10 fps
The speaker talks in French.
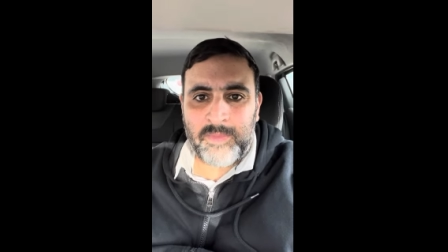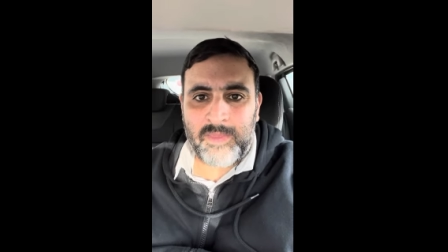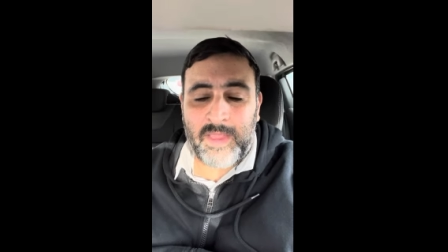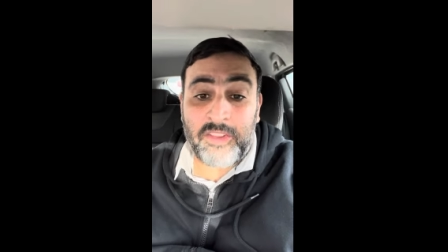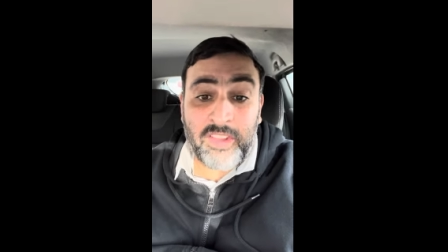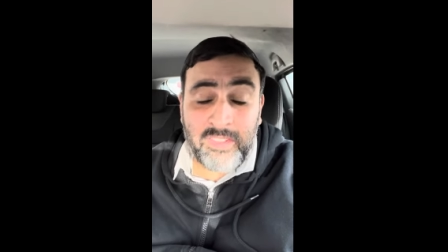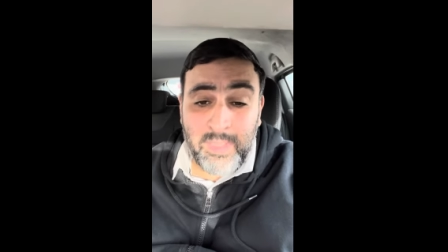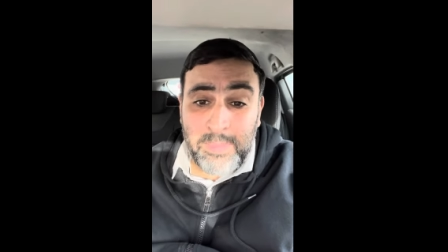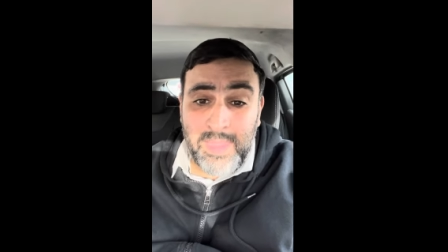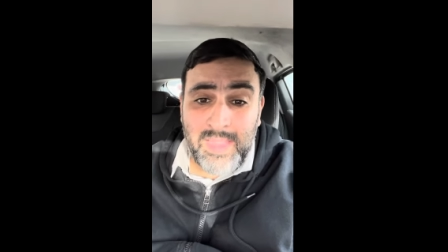Très chers
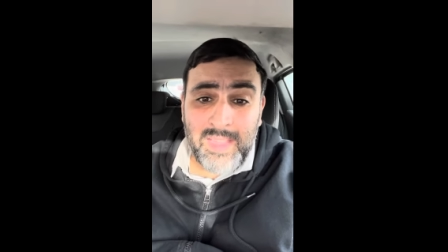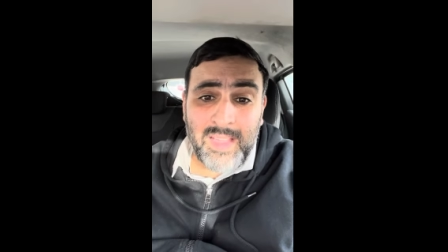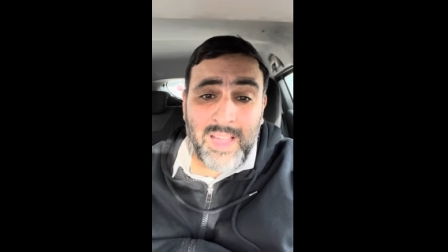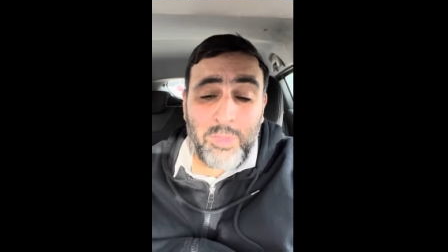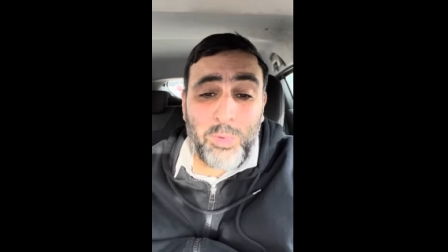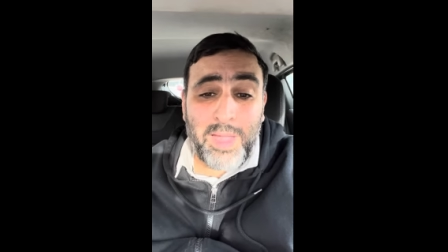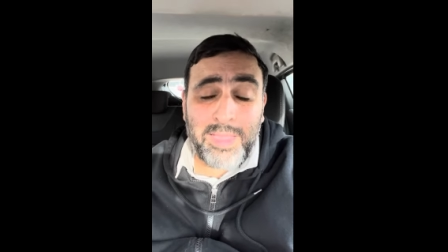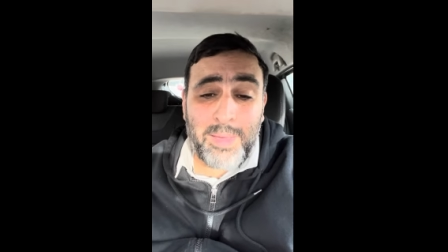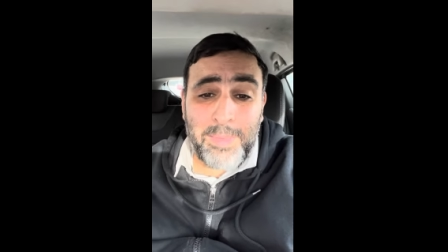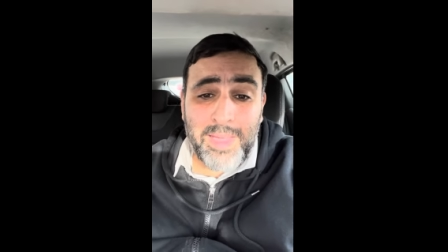amis, Hanouka
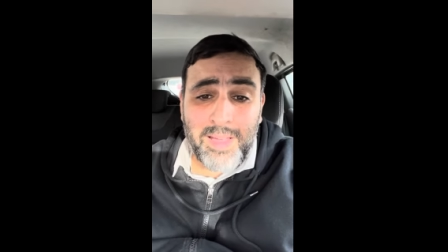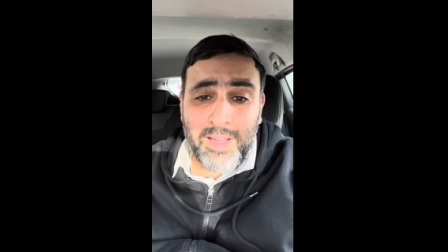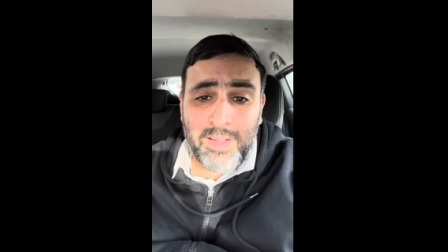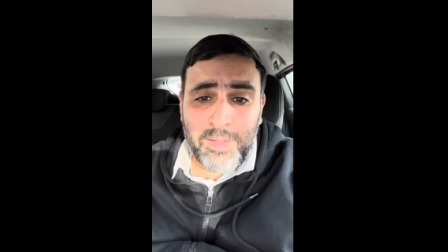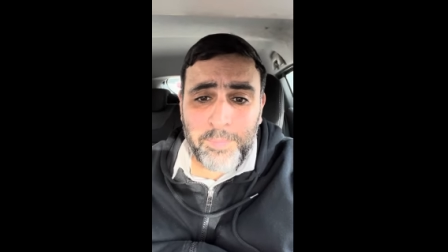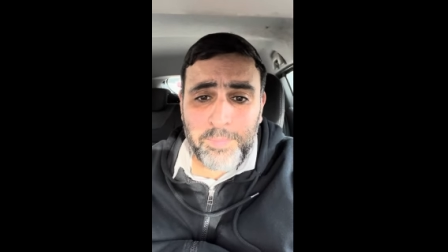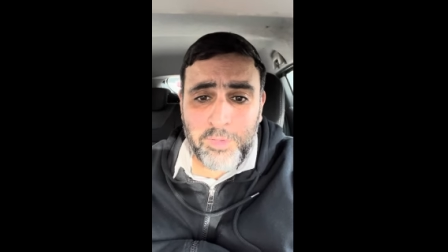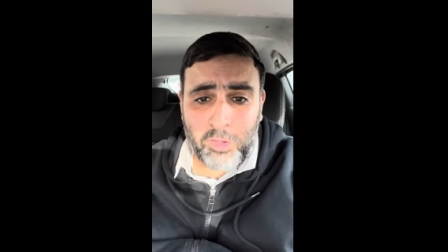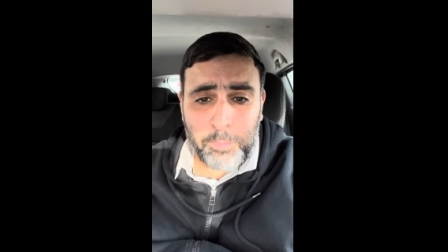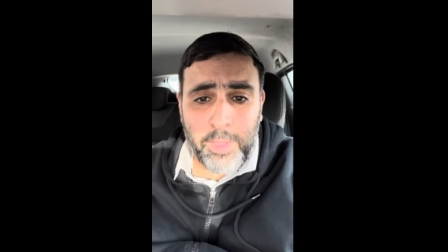Sameach,
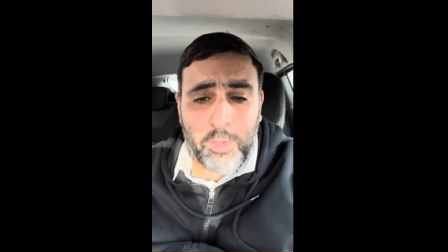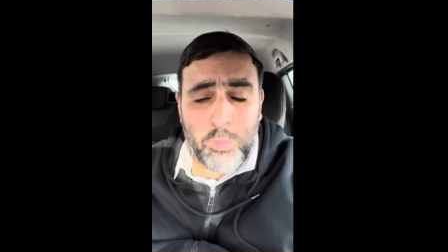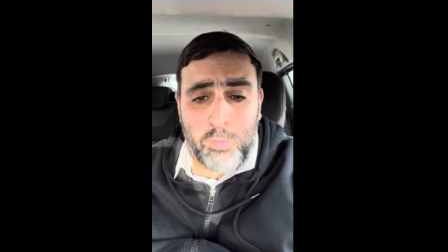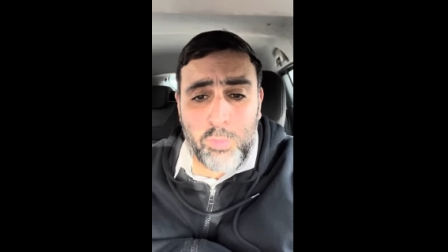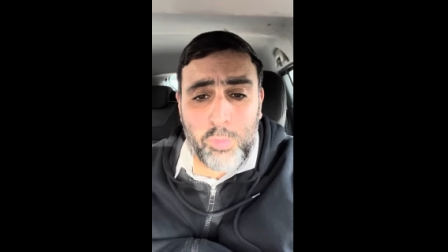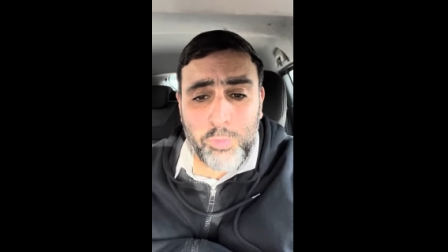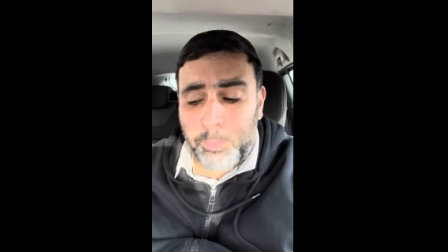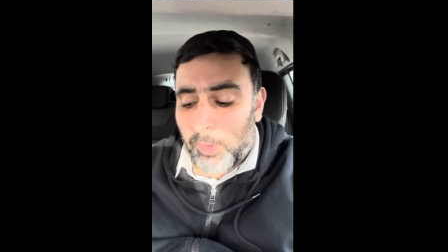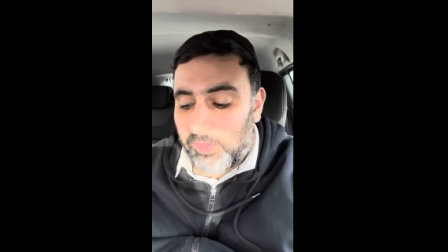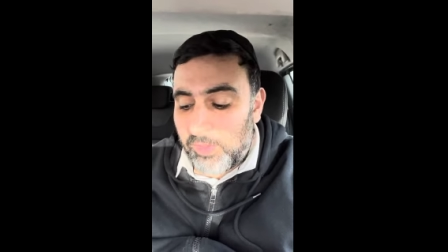j'espère que vous vous
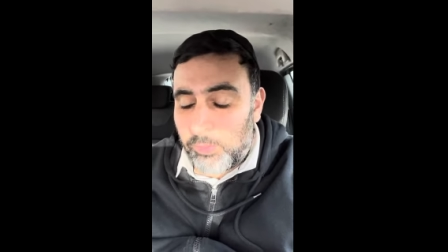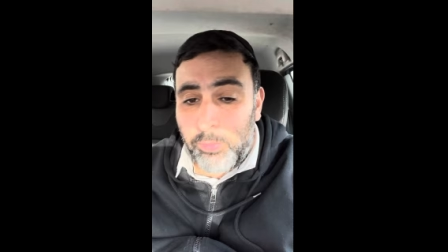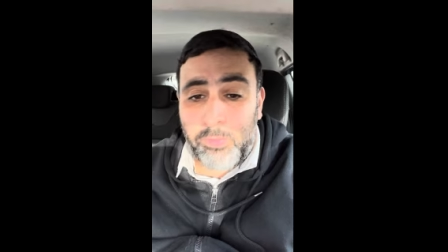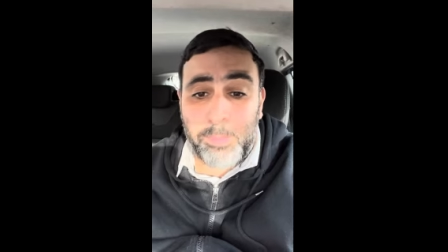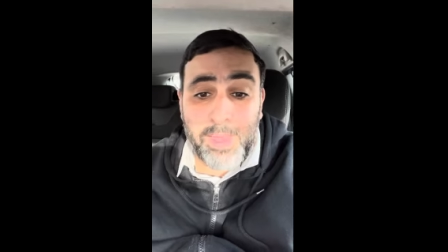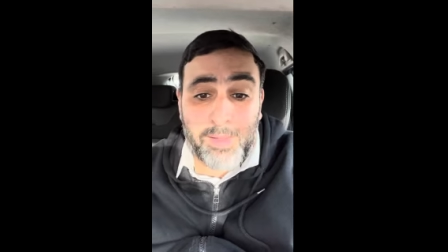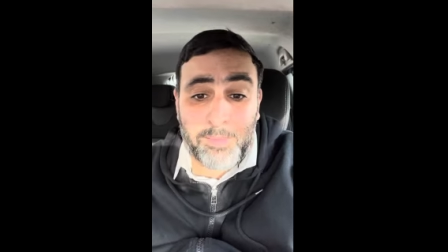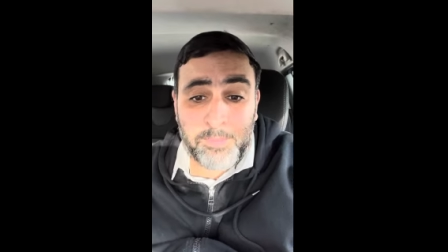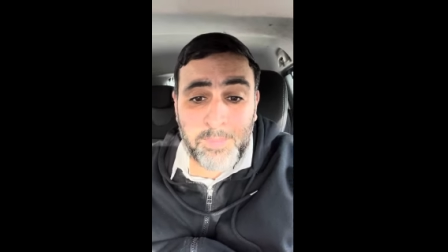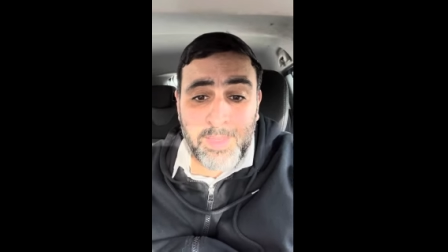portez tous bien.